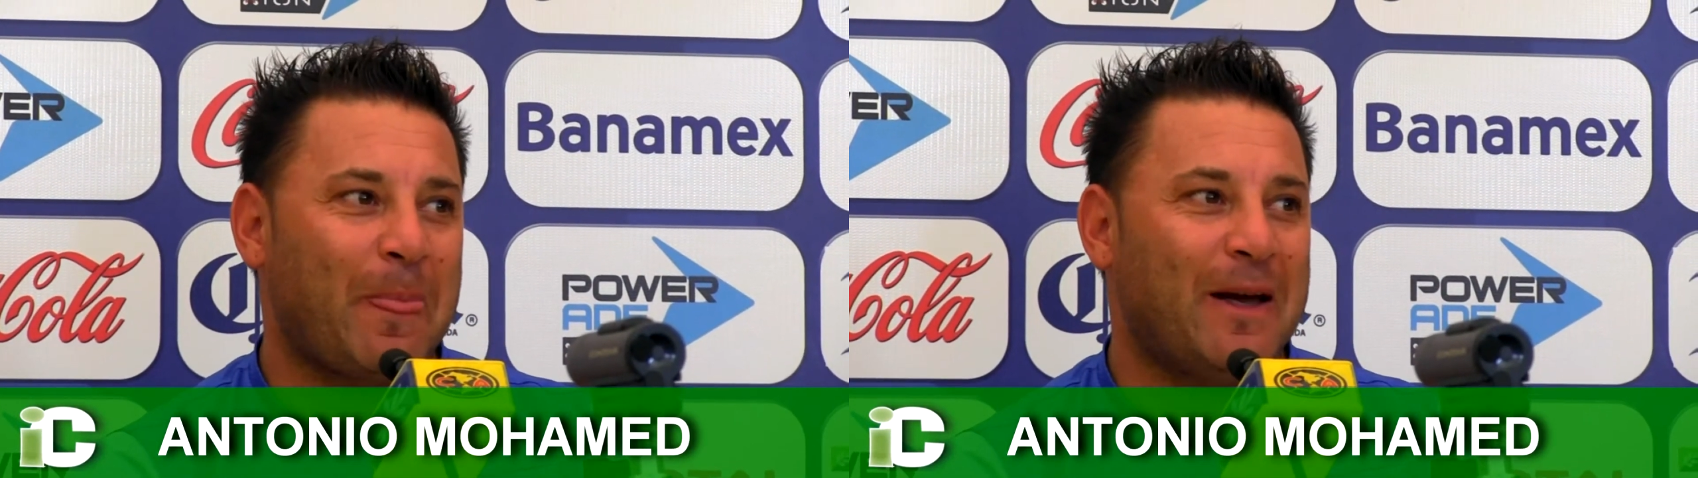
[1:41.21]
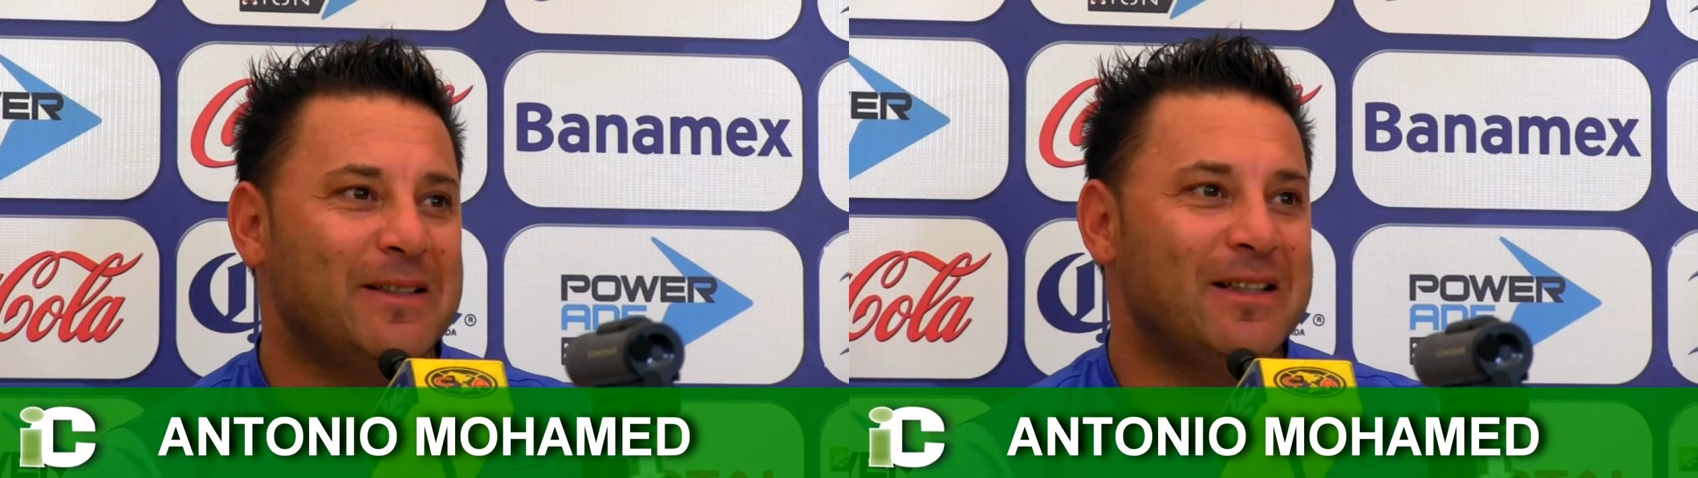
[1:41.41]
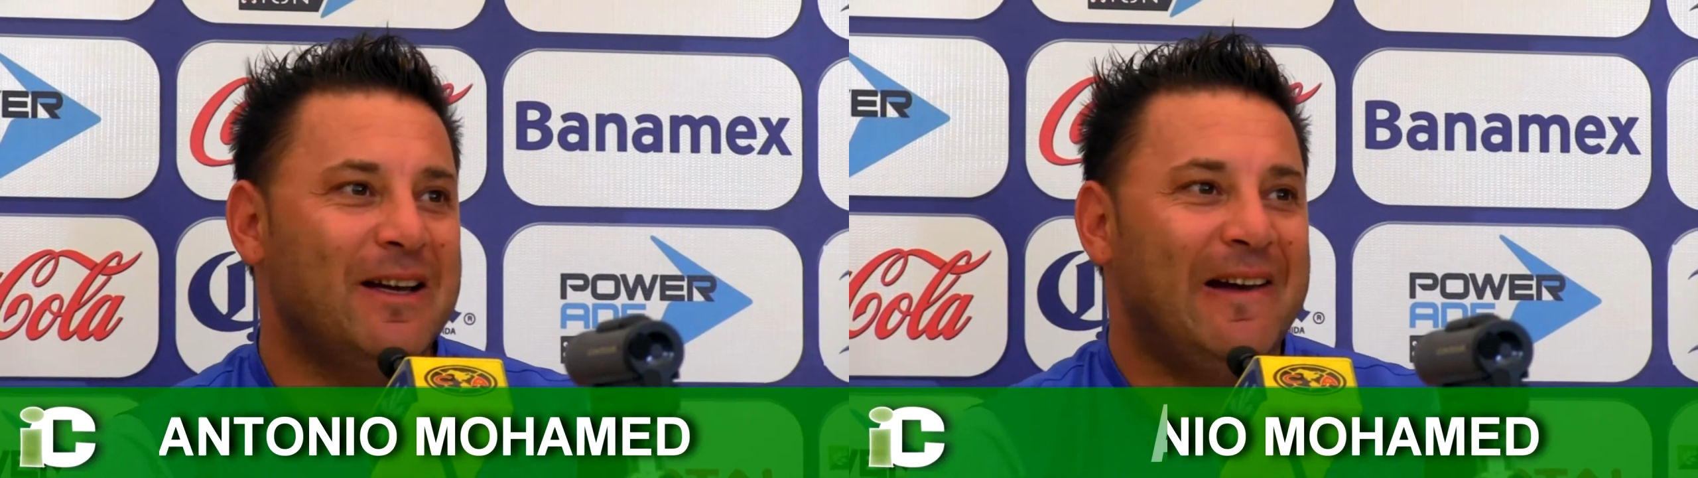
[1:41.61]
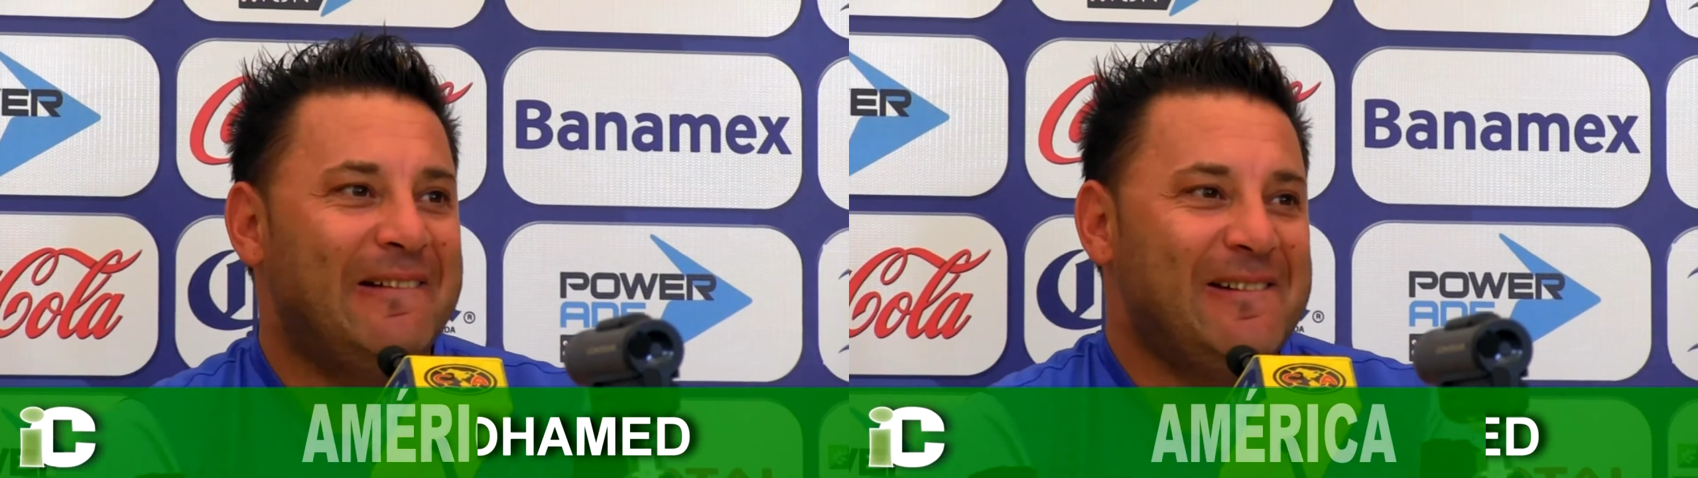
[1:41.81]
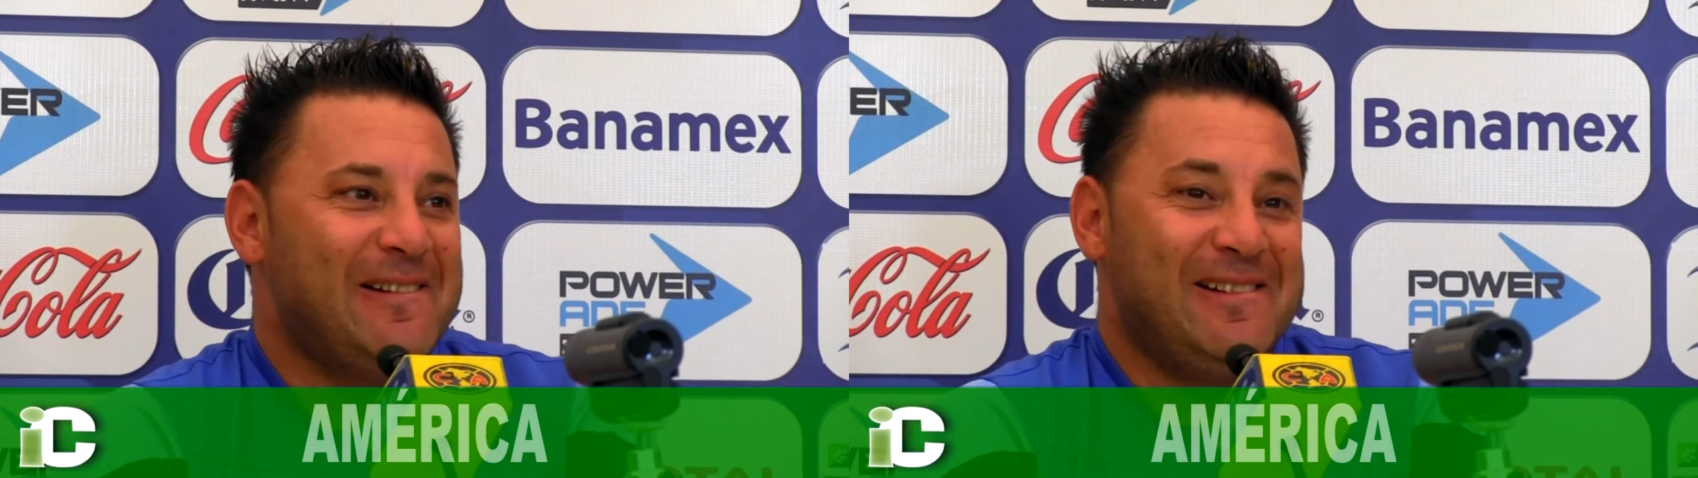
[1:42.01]
Así que
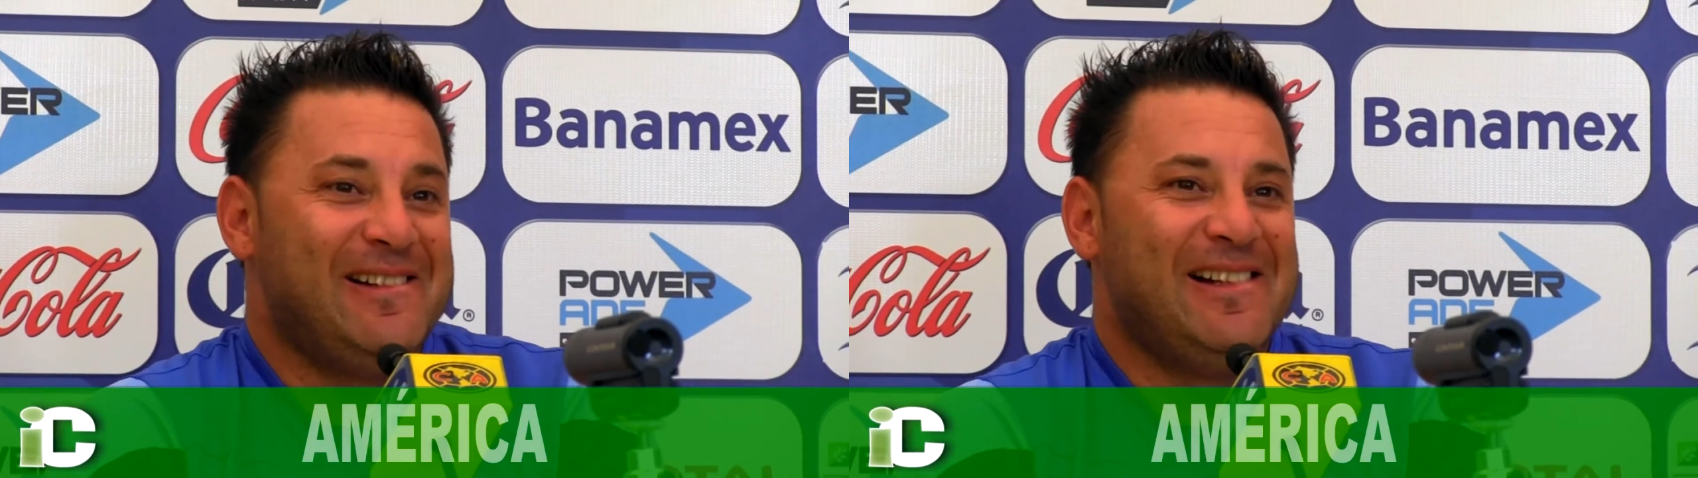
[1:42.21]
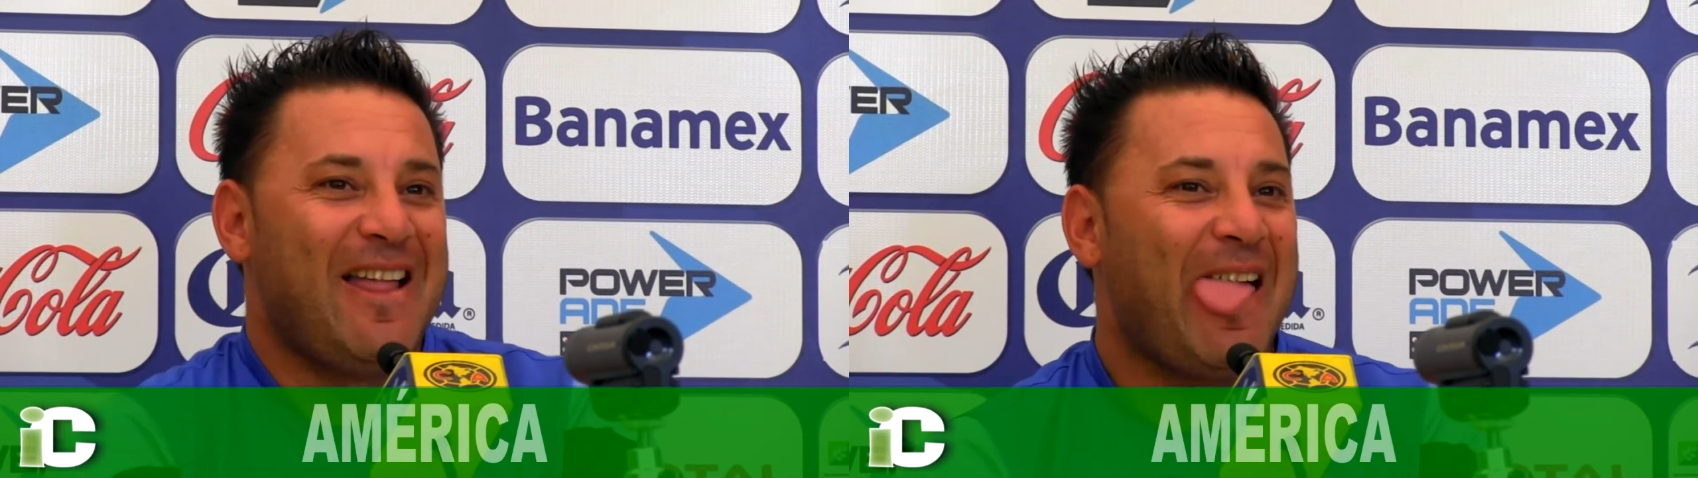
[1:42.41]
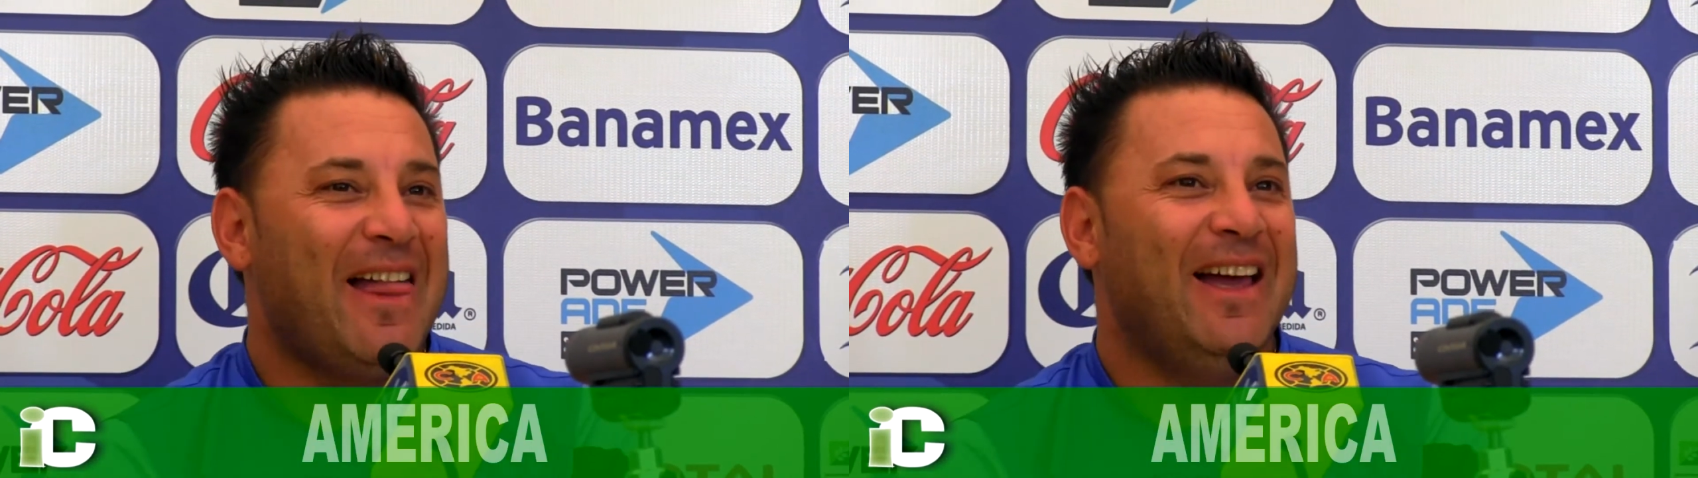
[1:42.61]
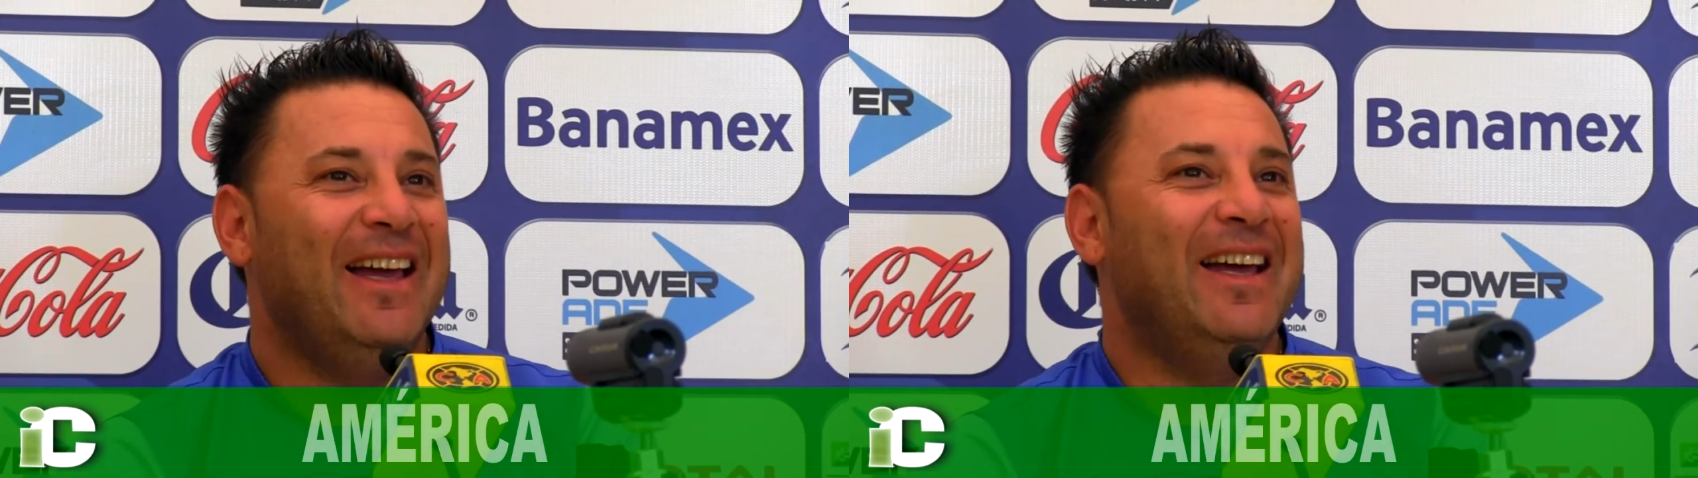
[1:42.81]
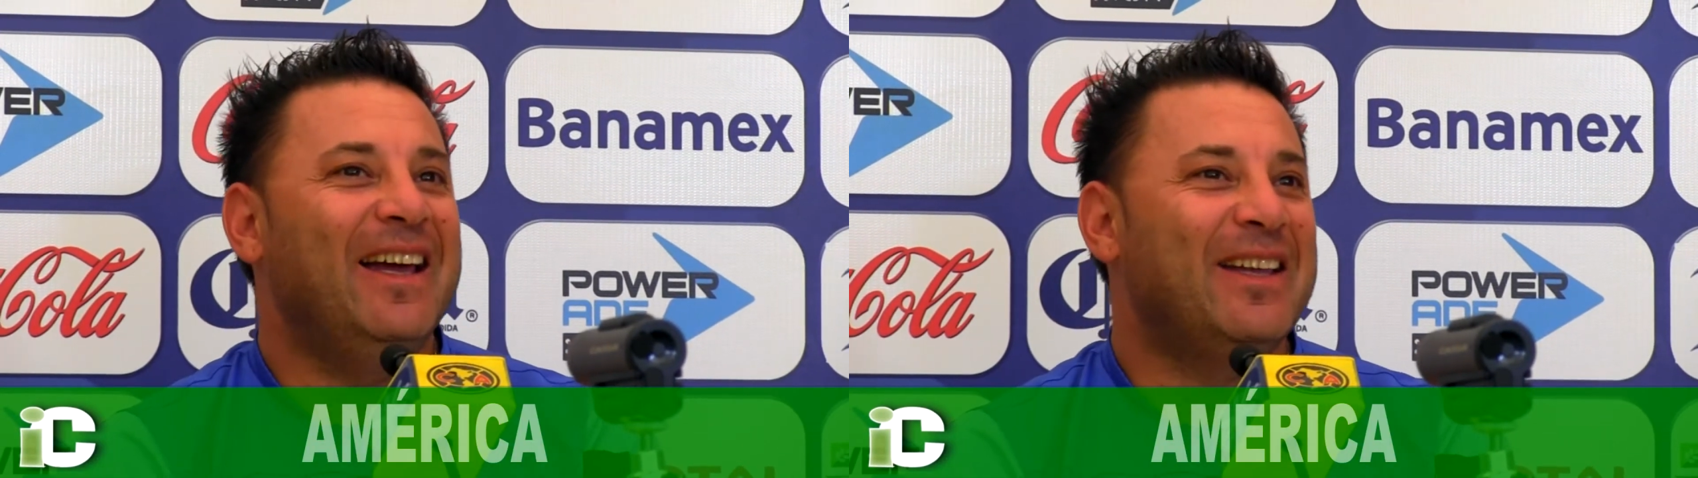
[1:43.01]

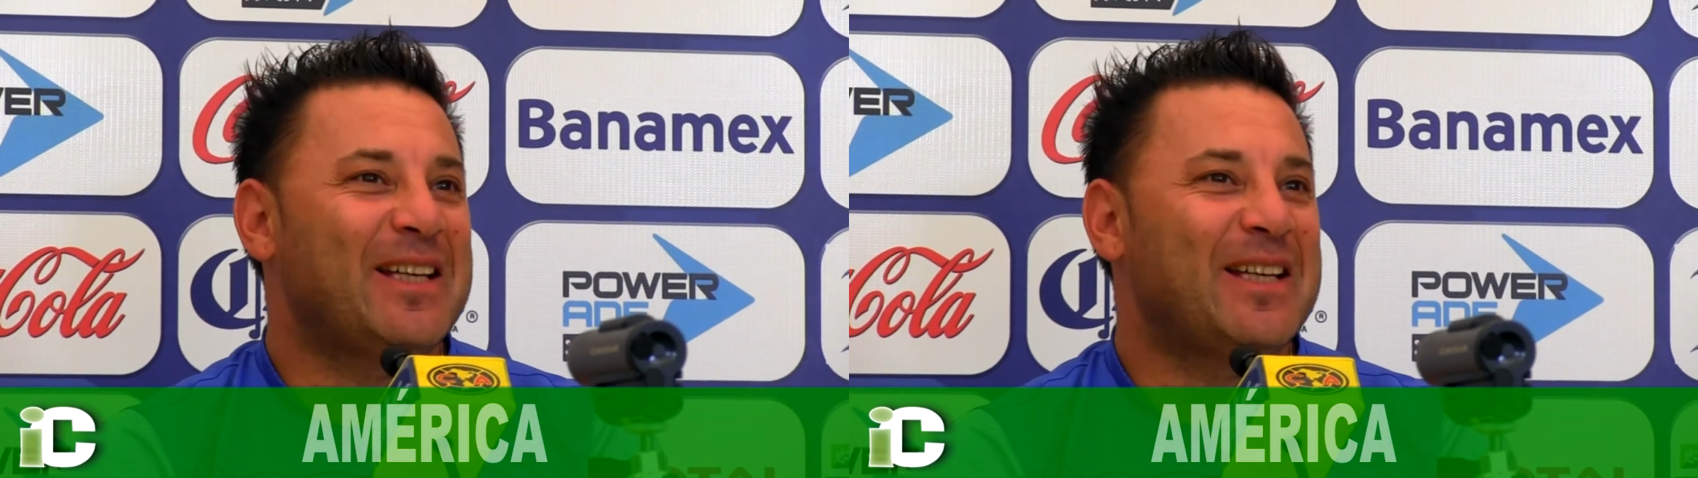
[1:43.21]
eh,